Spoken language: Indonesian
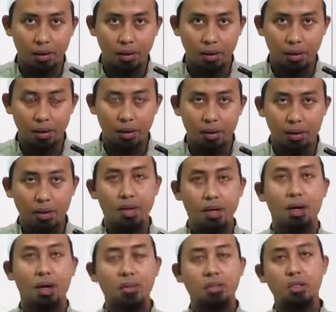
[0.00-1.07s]
ya
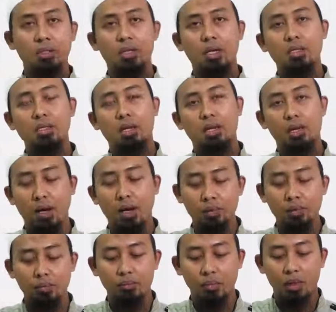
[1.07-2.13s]
dan sejajar
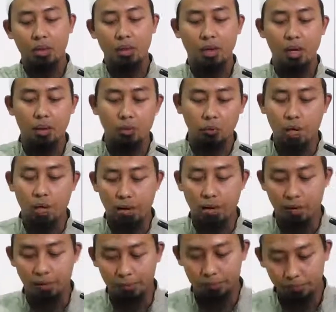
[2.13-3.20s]
dengan dengan
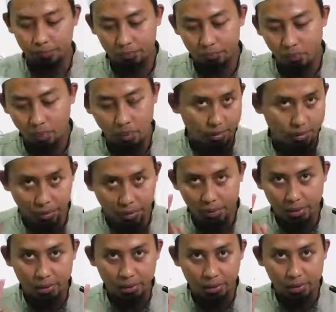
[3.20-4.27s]
pundaknya jadi
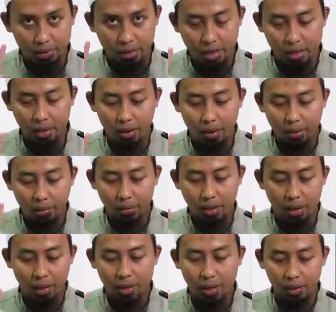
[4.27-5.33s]
ini tiga
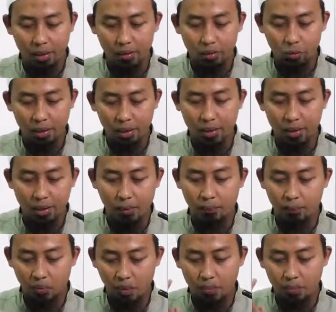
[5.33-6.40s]
keadaan atau
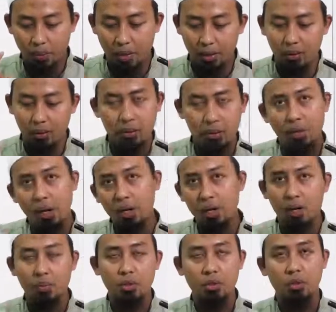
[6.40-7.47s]
tiga tempat di mana
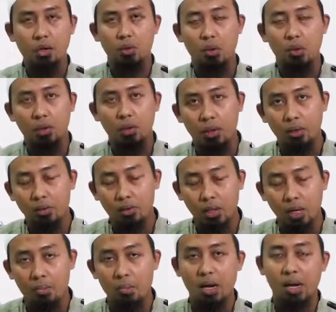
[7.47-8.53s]
Nabi Shallallahu Alaihi
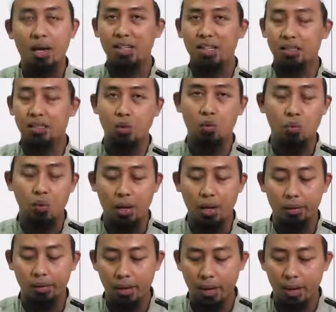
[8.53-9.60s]
Wasallam mengangkat
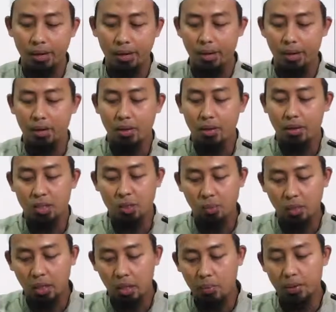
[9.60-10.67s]
kedua tangannya
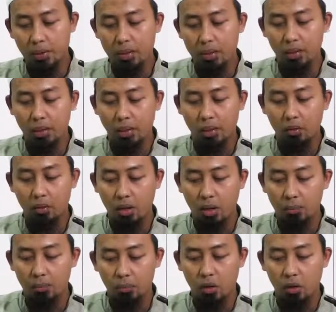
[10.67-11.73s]
sebagaimana diceritakan oleh
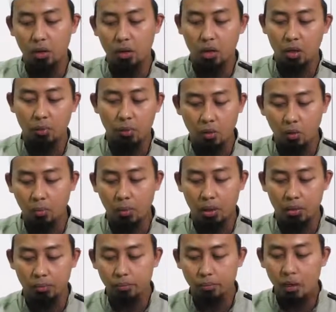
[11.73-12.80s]
Abdullah ibn
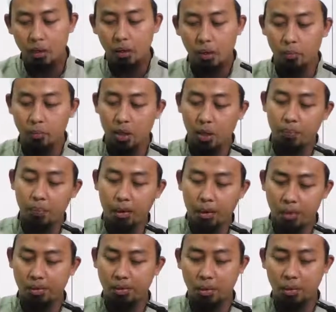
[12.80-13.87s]
Umar. Kemudian pada
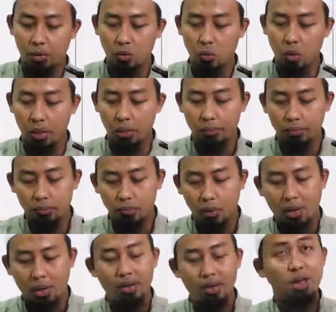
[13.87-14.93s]
hadis yang kedua,
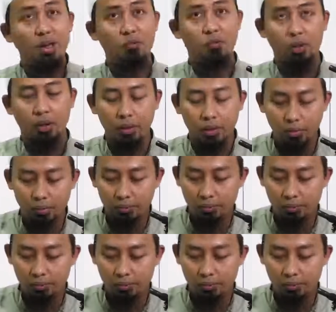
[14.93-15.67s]
An Nafi'in